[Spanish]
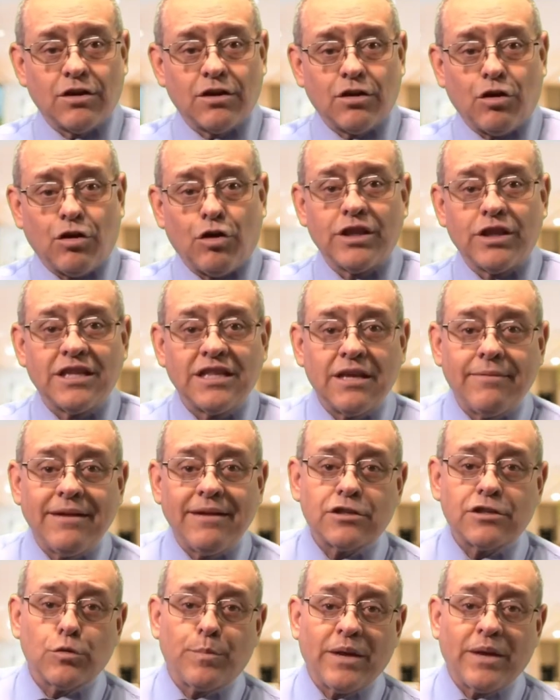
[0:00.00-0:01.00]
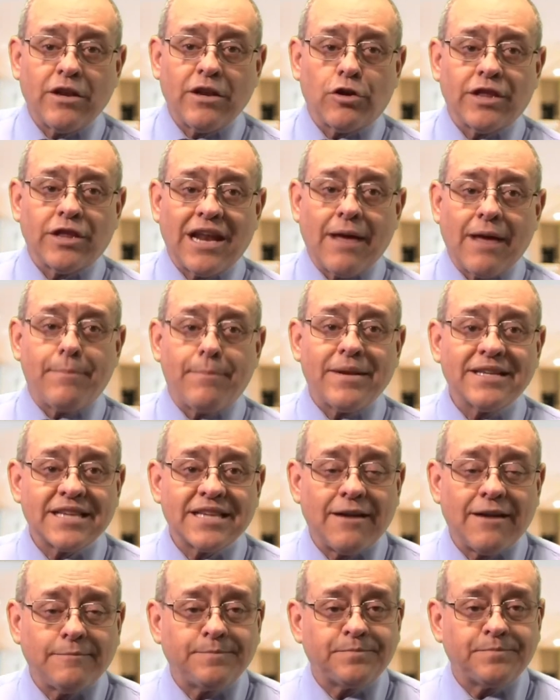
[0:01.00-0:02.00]
o de nivel superior de la
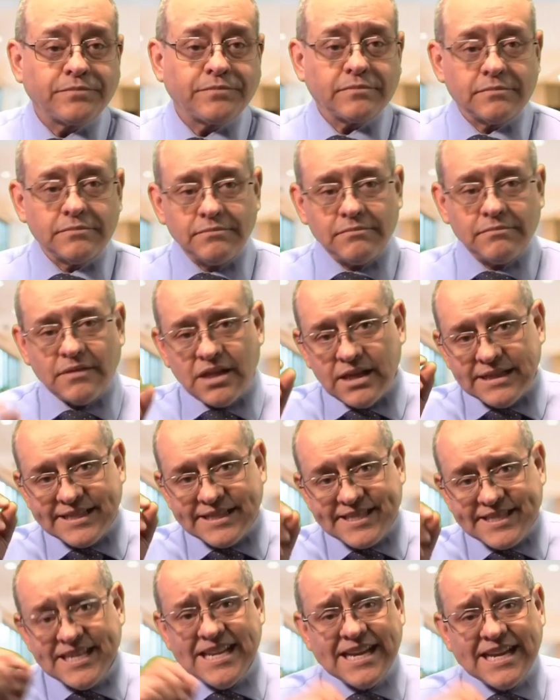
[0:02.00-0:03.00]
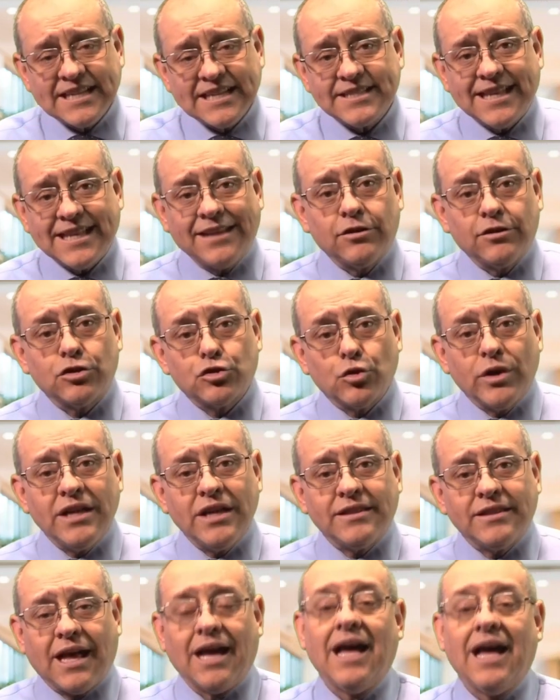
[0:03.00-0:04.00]
empresa siguen estando
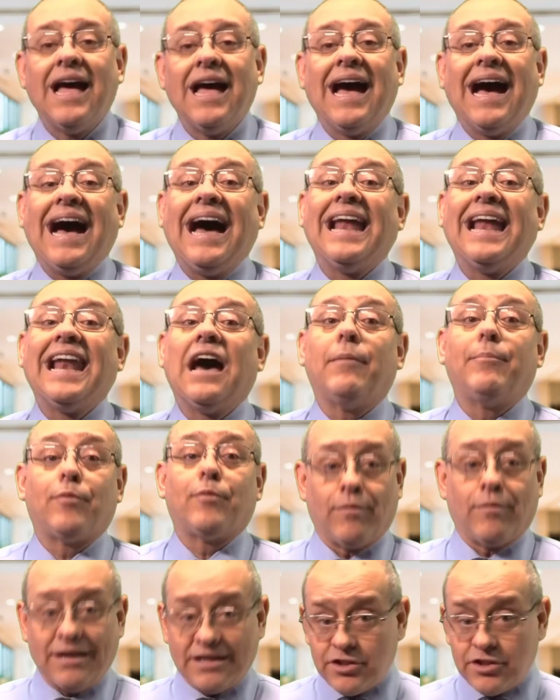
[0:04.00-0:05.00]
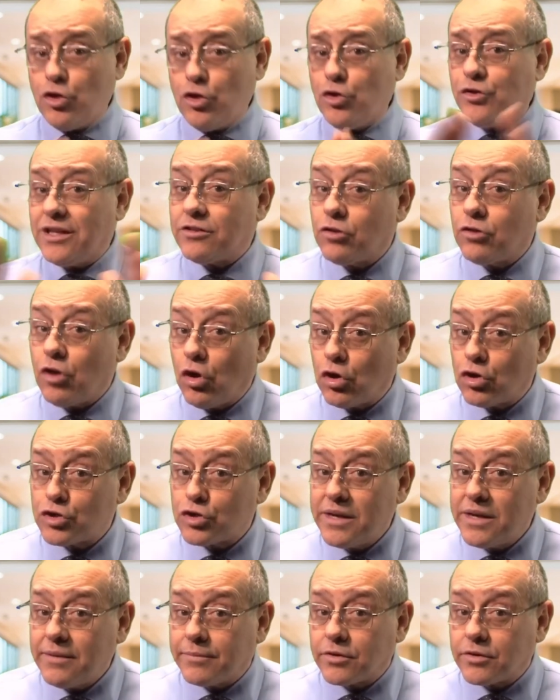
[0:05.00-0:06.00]
sujetas a la aprobación de todos los
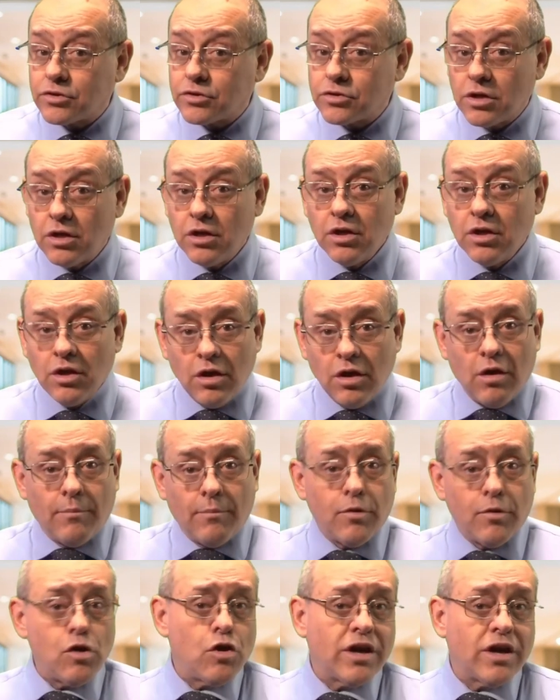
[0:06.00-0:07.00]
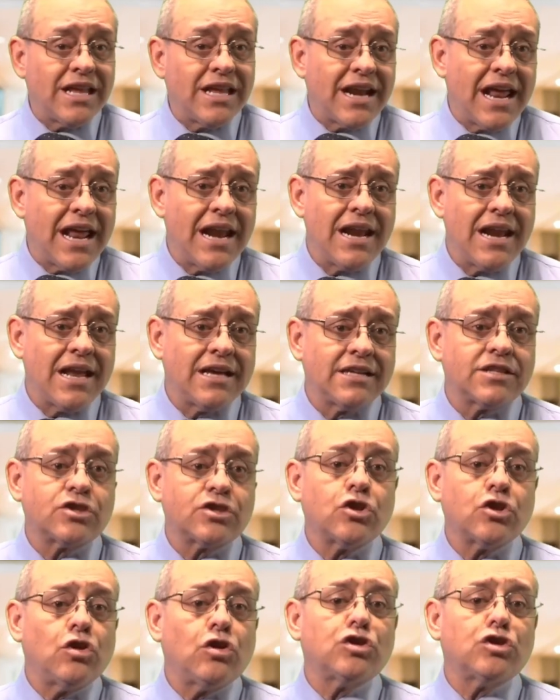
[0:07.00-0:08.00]
miembros. Por lo general
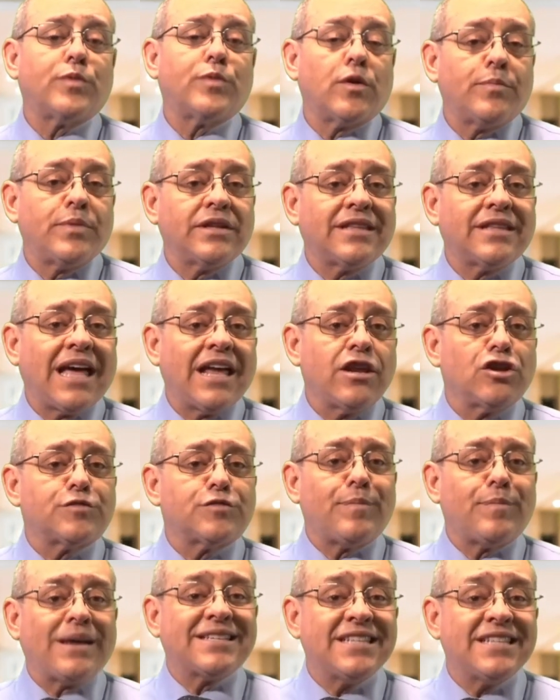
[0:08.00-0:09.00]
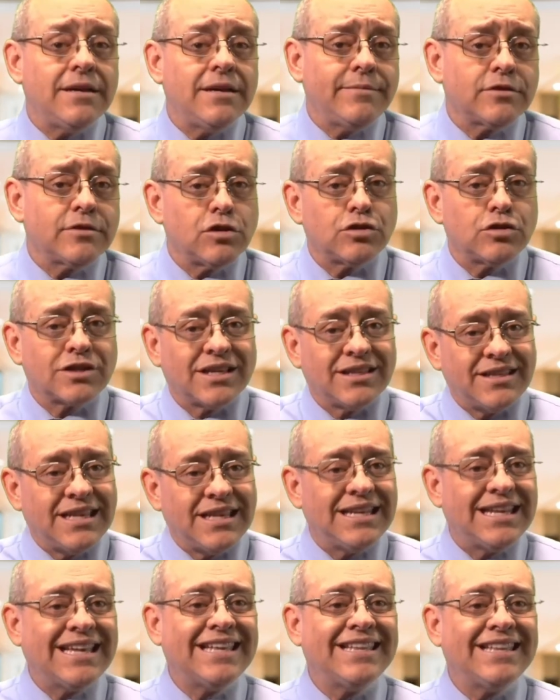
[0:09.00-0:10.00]
son los propietarios pasivos los que
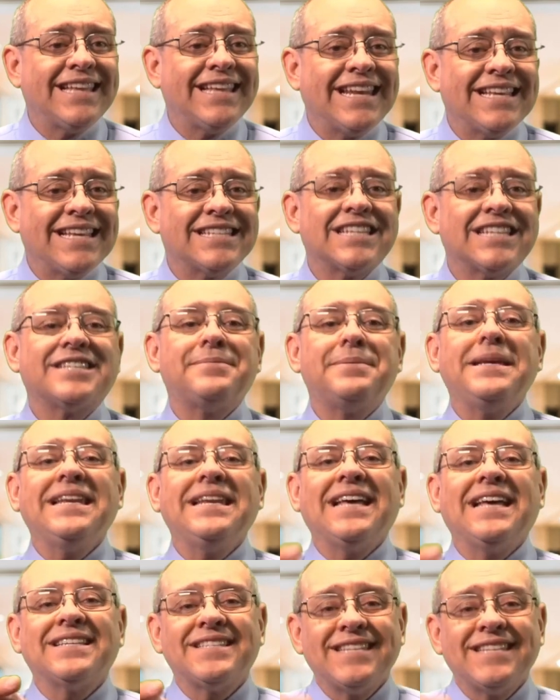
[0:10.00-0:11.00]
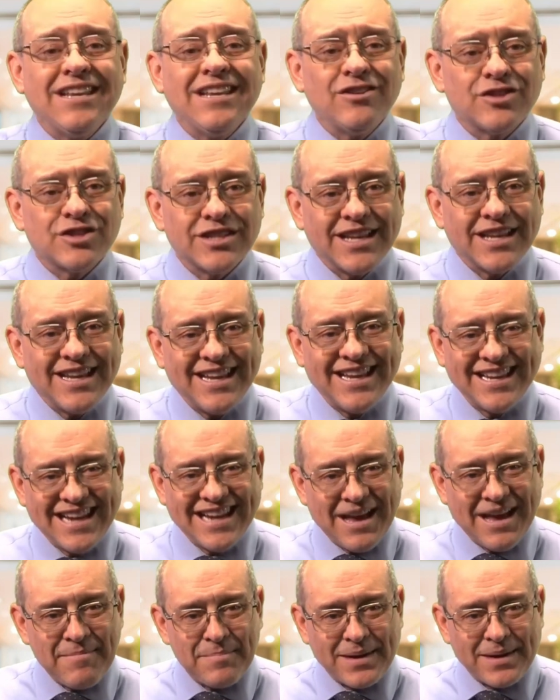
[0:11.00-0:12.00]
tienen intereses financieros en
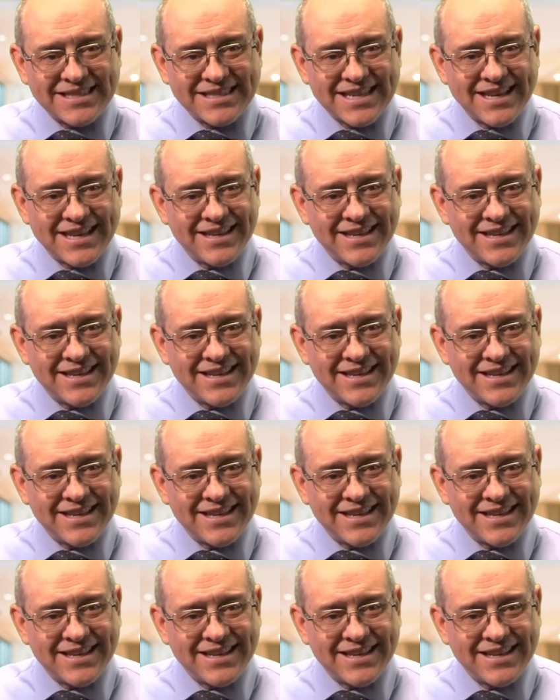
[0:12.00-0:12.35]
la empresa.